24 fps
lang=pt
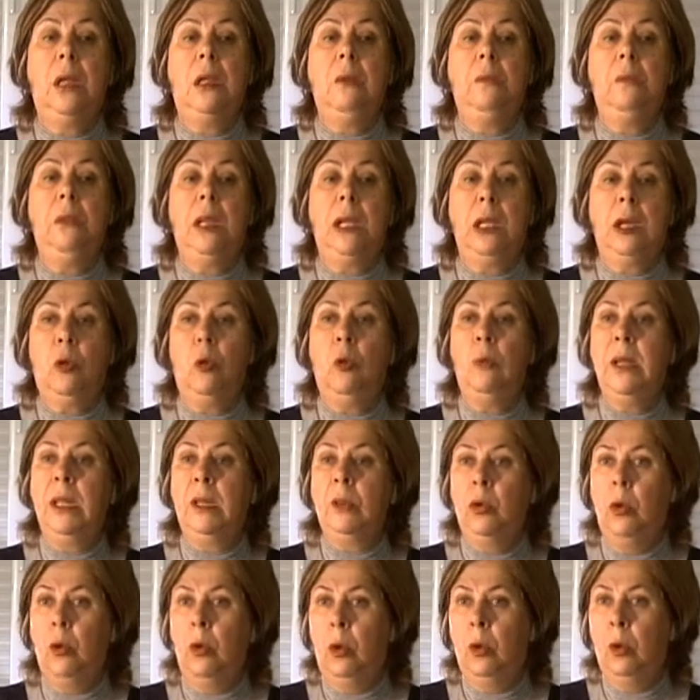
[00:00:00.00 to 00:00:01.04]
me
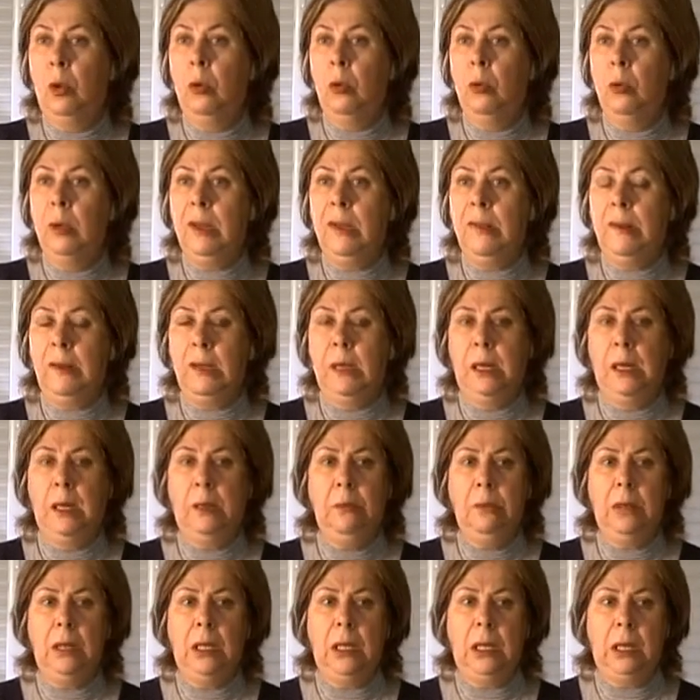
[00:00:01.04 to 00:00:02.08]
recomendou o
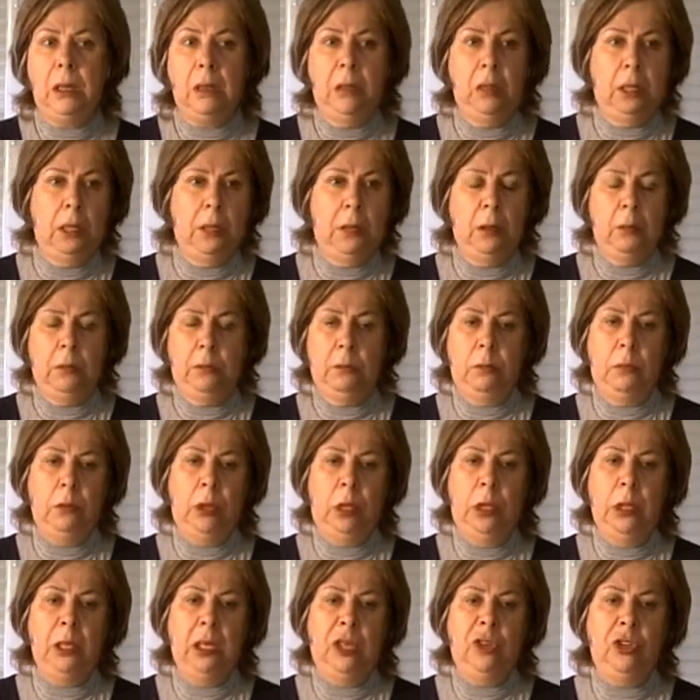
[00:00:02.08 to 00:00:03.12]
exame eh,
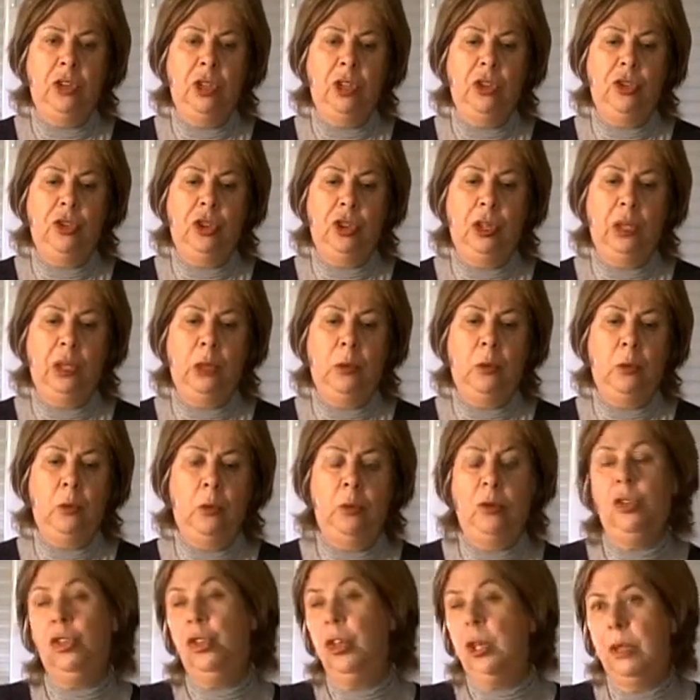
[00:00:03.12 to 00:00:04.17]
que a gente
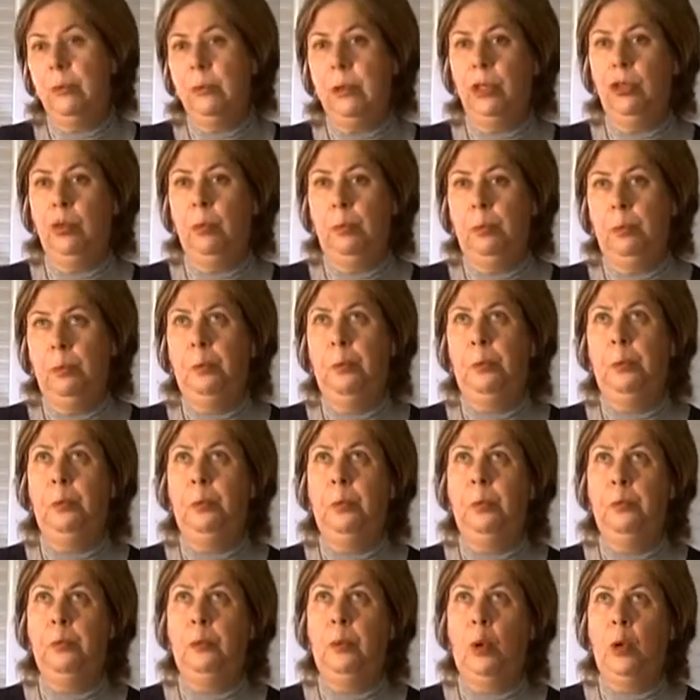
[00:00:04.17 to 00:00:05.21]
chama de
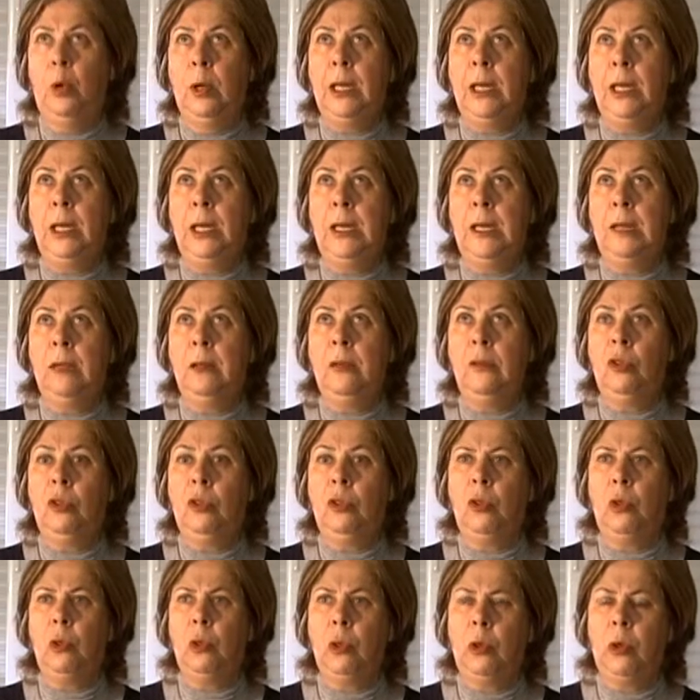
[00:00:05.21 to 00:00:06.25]

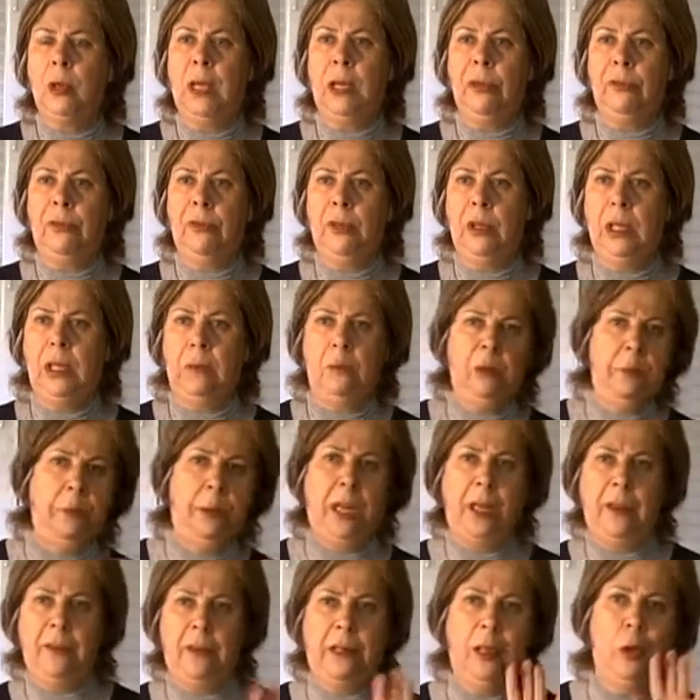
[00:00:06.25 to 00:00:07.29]
polissonografia, me
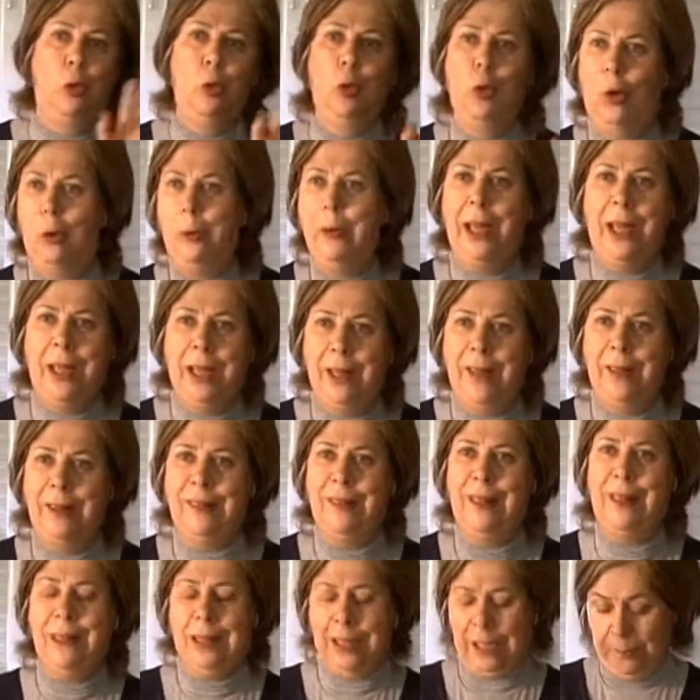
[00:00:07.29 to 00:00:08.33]
parece que o nome é
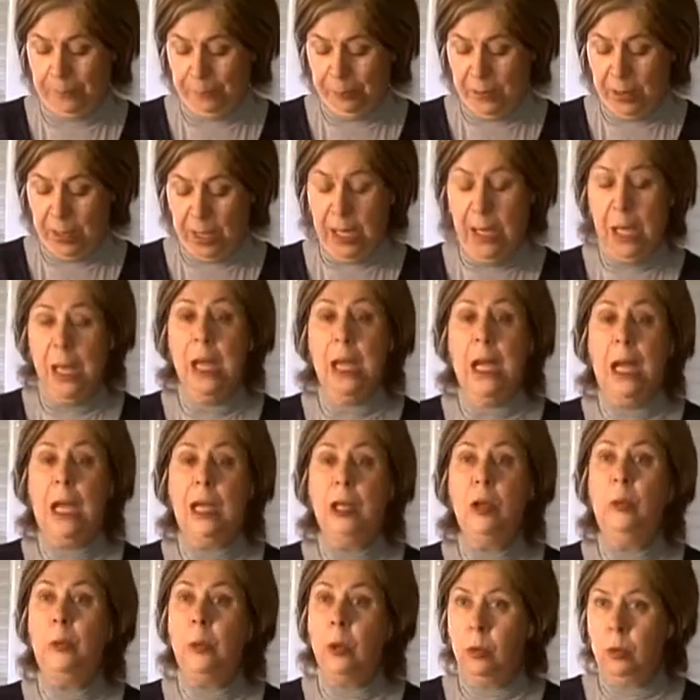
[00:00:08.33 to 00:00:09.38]
esse até. Aí
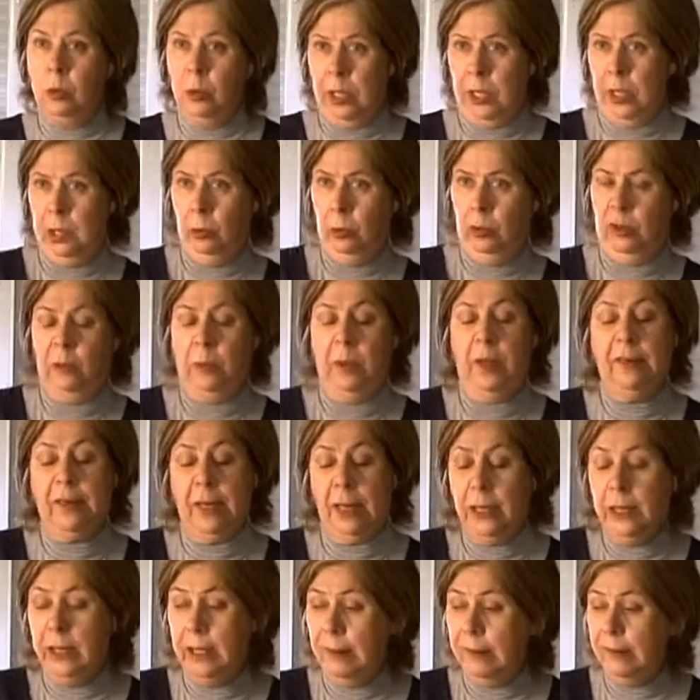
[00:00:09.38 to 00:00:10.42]
eu procurei um
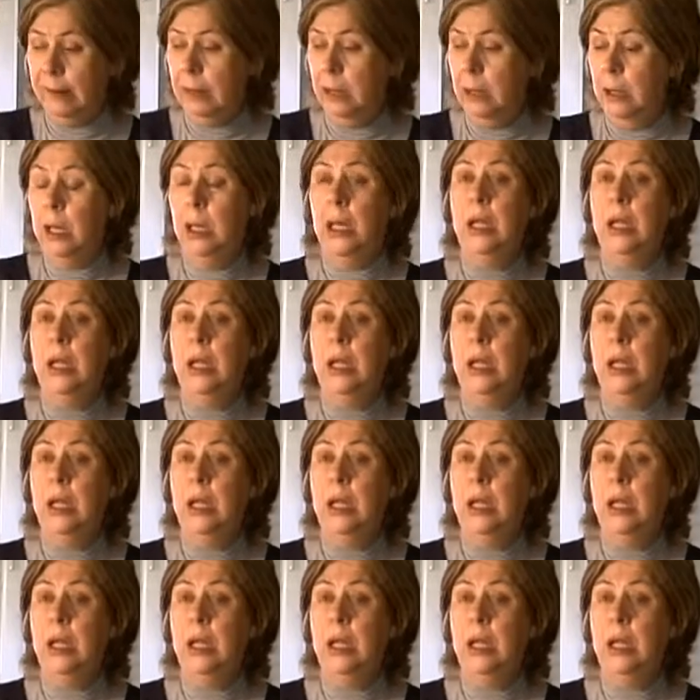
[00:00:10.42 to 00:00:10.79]
especialista